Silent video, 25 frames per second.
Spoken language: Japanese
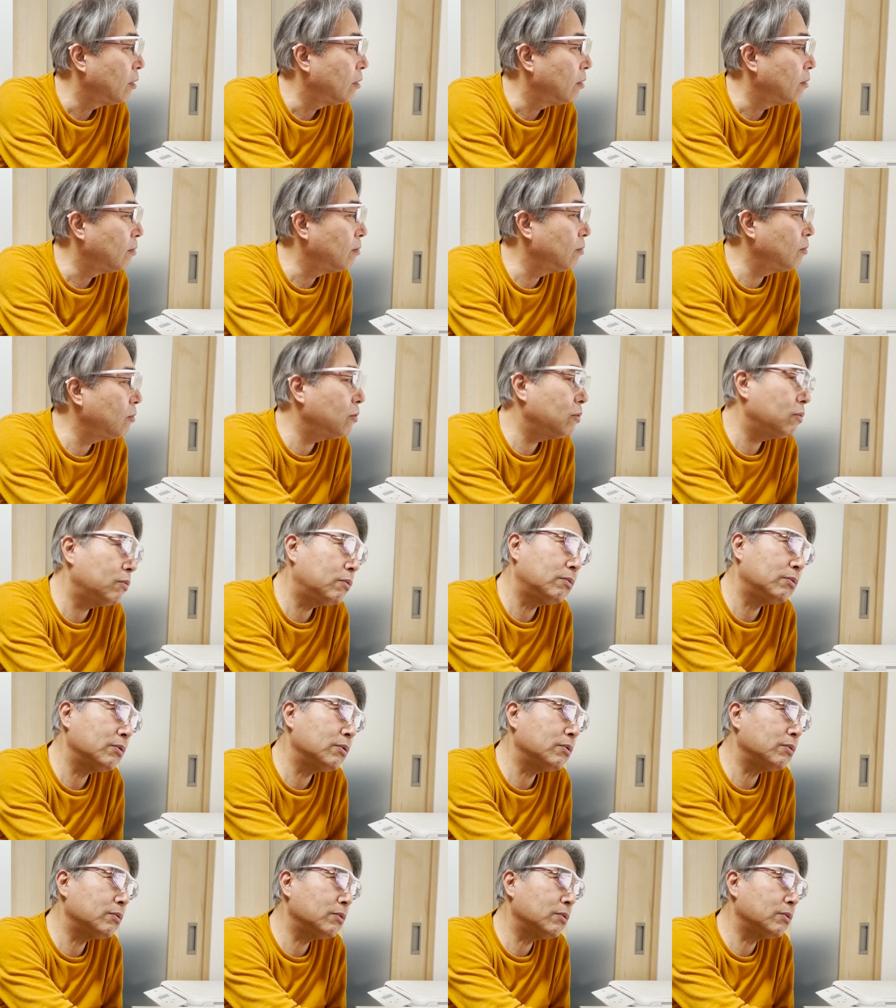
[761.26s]

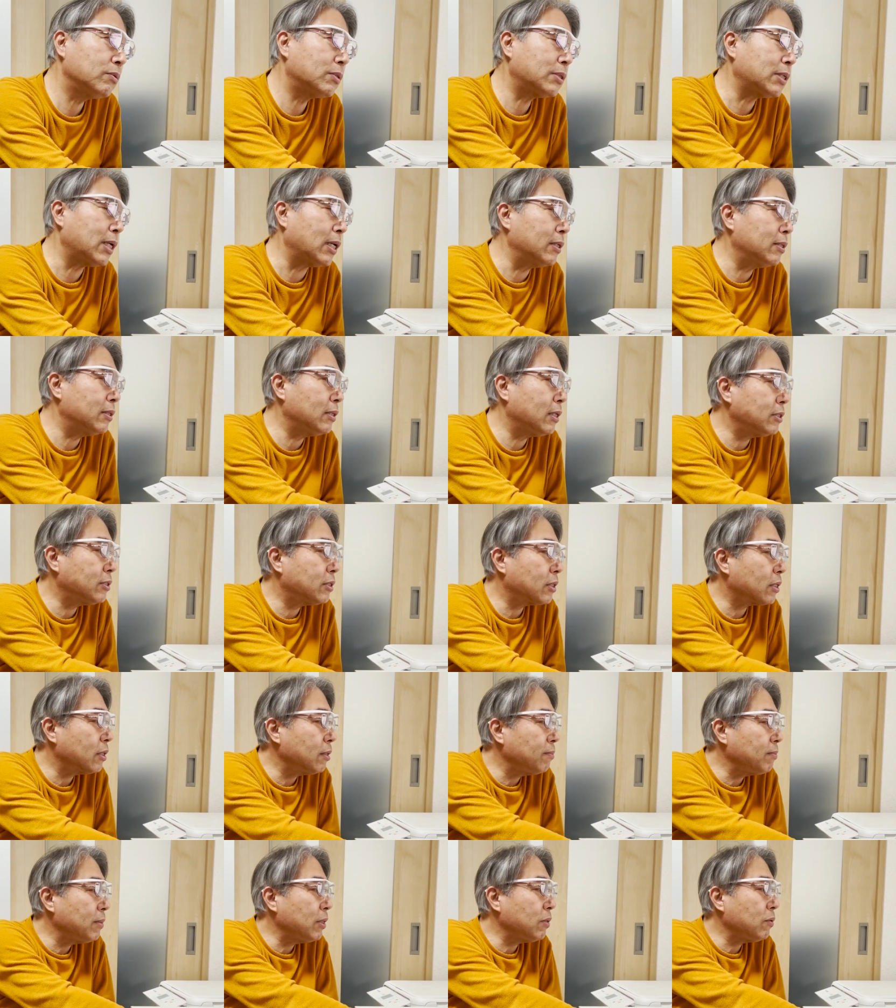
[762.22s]
もう3打
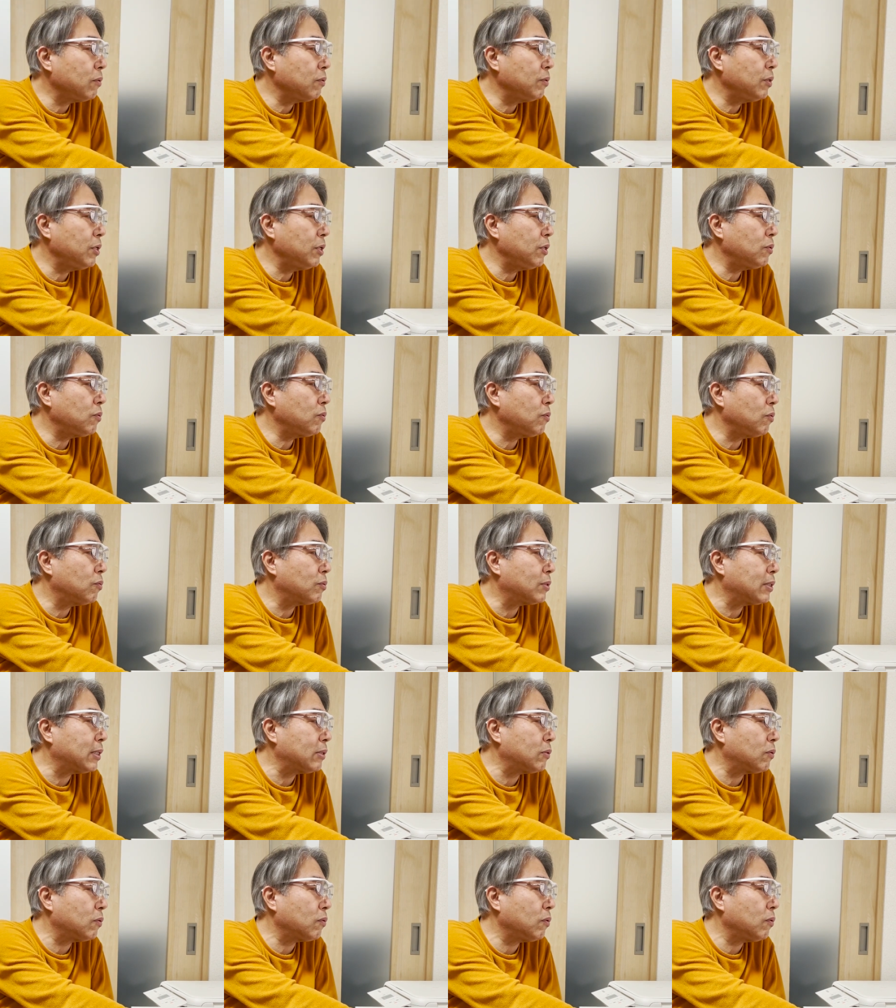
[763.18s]
席目のヒット打っ
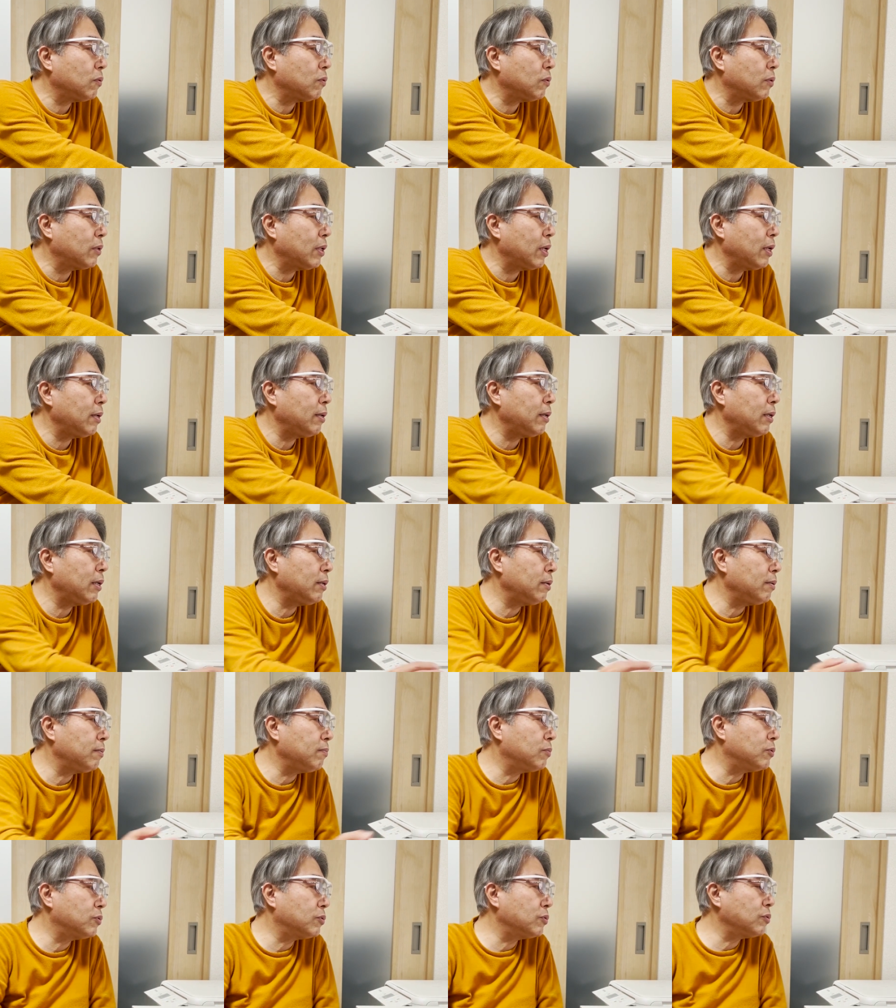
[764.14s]
たところで
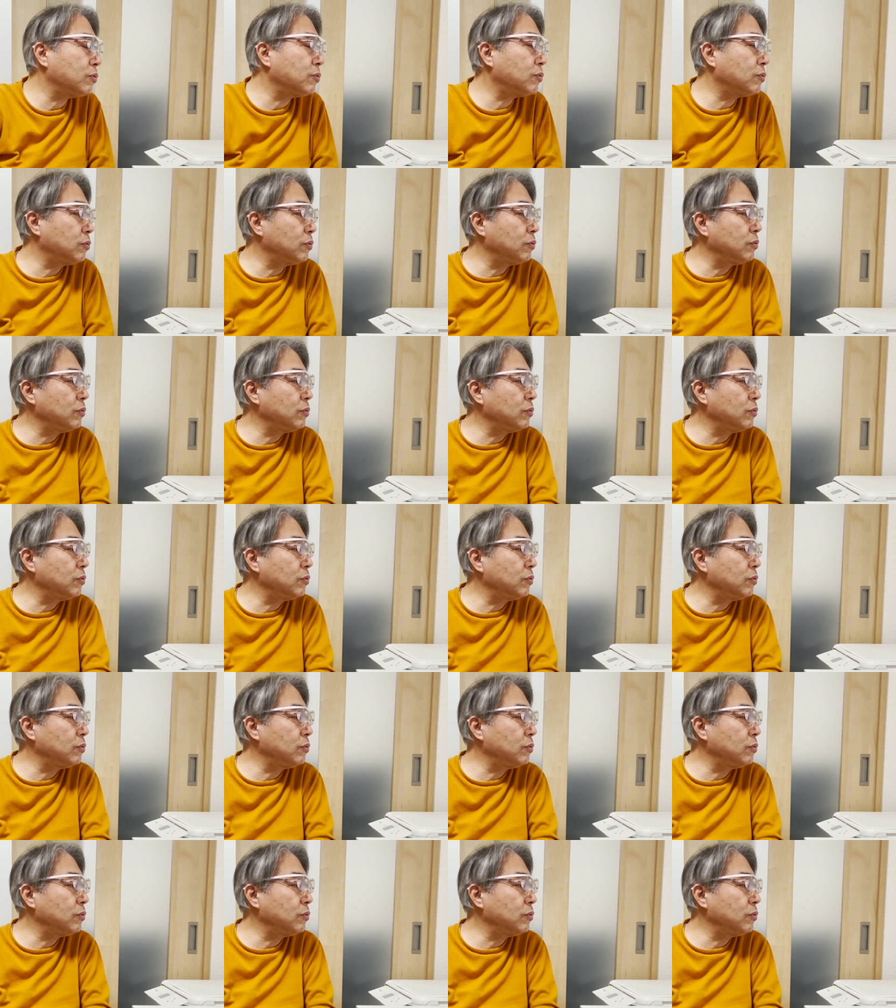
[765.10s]
もうすぐ